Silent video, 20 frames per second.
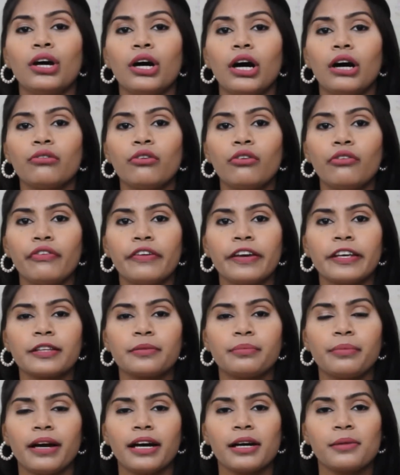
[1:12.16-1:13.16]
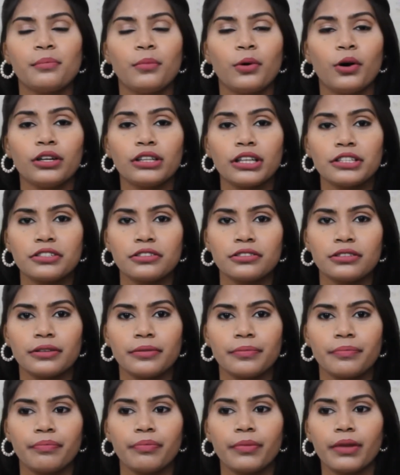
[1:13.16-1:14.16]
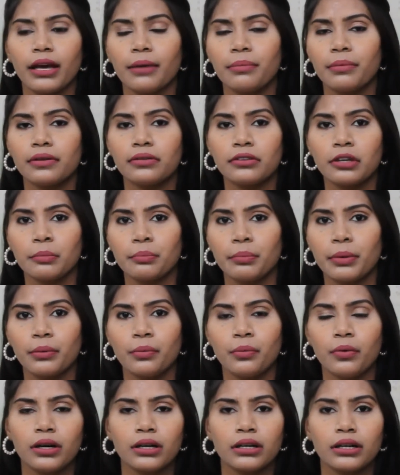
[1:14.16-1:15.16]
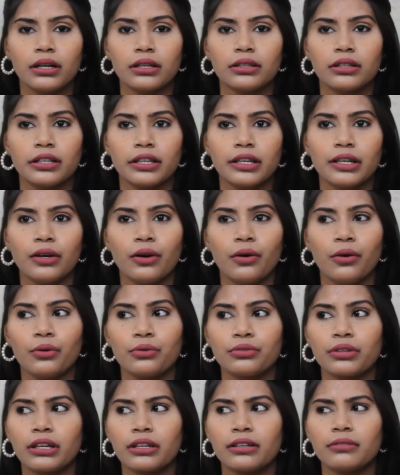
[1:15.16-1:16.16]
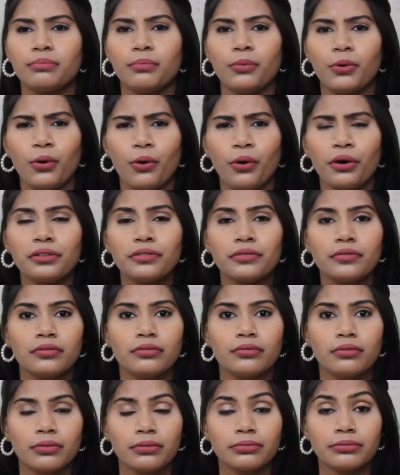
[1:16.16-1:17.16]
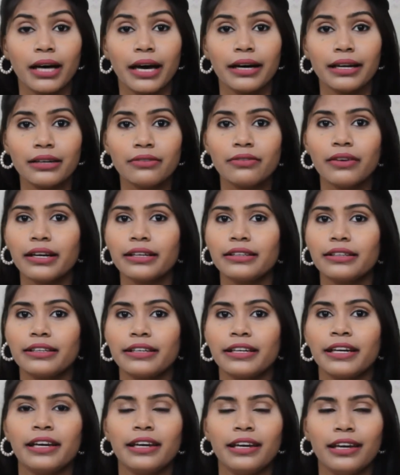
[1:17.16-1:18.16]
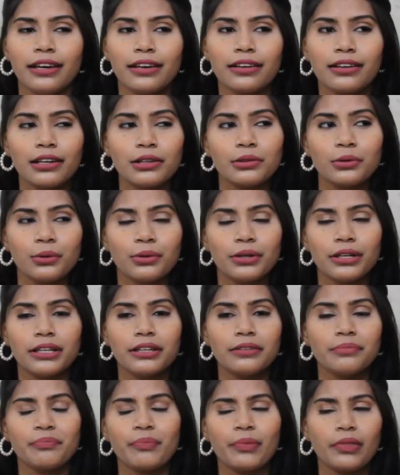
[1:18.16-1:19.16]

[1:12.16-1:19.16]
और वो फेस पैक बहुत अच्छे से आपकी स्किन पे वर्क करते हैं और उसके बहुत सारे फ़ायदे हैं एक नहीं दो नहीं